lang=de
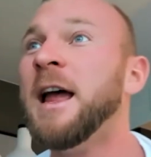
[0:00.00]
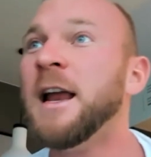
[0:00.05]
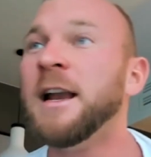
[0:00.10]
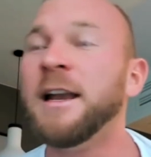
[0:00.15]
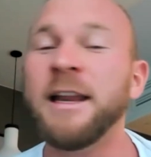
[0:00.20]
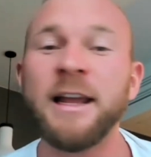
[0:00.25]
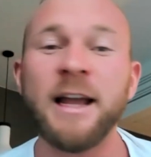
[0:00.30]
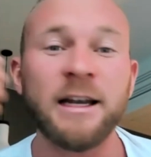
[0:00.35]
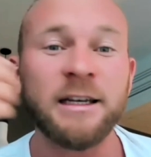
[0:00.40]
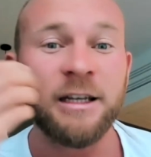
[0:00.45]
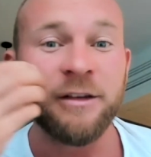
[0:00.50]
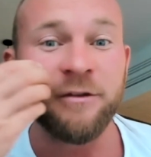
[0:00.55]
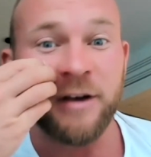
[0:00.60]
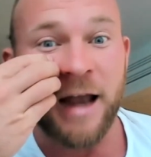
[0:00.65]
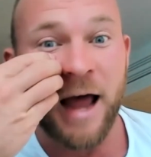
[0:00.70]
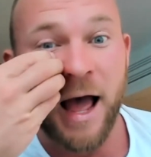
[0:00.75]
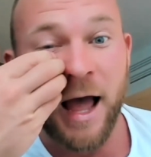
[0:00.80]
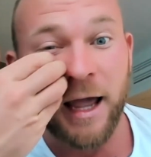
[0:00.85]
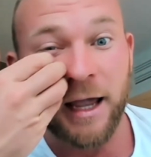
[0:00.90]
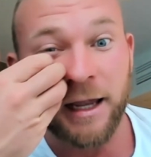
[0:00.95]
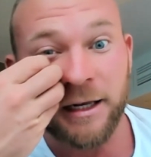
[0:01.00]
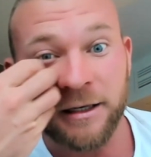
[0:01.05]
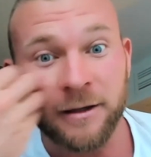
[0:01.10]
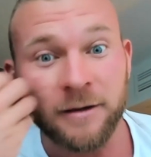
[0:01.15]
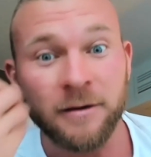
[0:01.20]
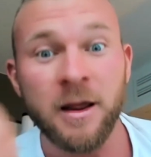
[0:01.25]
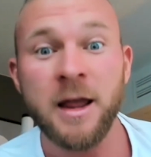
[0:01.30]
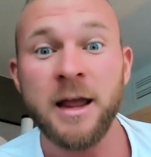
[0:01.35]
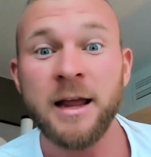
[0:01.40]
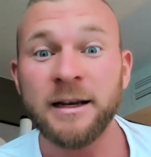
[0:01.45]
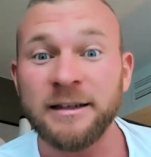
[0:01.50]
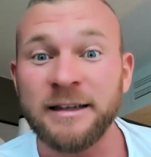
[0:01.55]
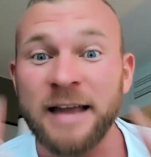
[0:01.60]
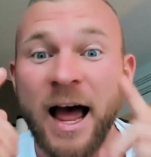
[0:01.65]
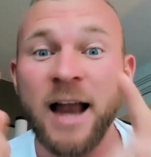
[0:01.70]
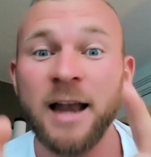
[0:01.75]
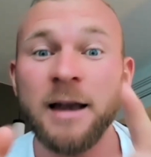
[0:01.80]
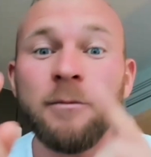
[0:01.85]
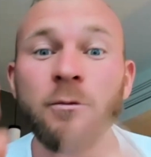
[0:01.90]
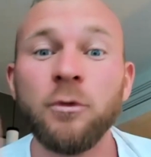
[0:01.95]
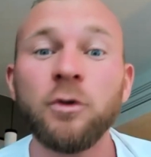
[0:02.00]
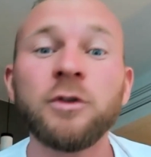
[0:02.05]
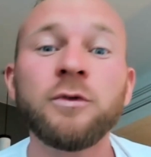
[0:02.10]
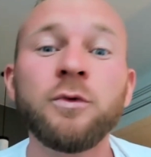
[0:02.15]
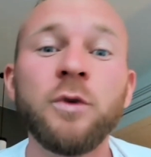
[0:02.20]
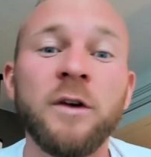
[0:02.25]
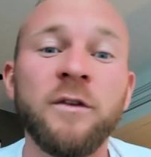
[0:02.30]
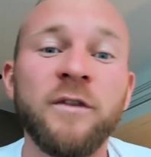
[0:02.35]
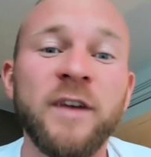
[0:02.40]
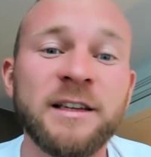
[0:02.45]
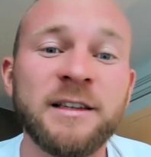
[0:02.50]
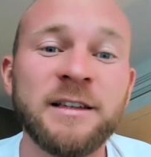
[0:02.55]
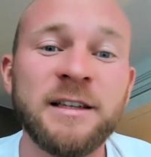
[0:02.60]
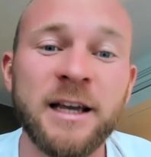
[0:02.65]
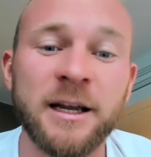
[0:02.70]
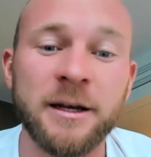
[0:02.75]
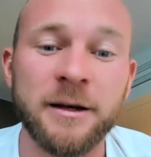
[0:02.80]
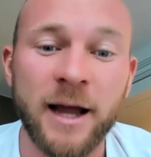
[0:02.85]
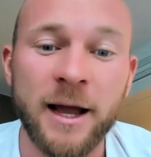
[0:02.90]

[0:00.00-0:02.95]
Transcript: negative Nachrichten, dann musst du investieren,